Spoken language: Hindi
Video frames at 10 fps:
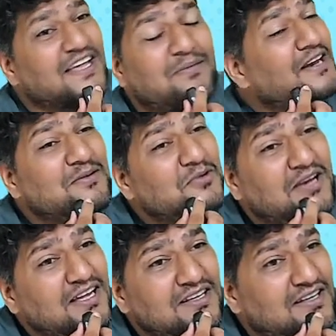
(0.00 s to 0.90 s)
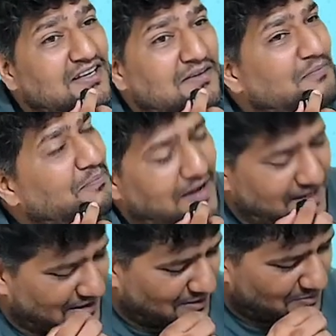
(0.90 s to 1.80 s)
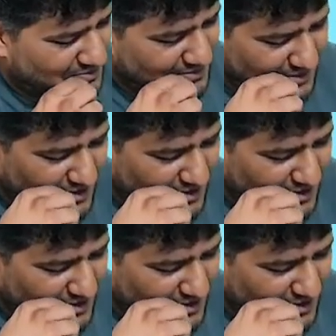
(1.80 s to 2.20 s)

क्या बनाने बोला है फाइनल अकाउंट्स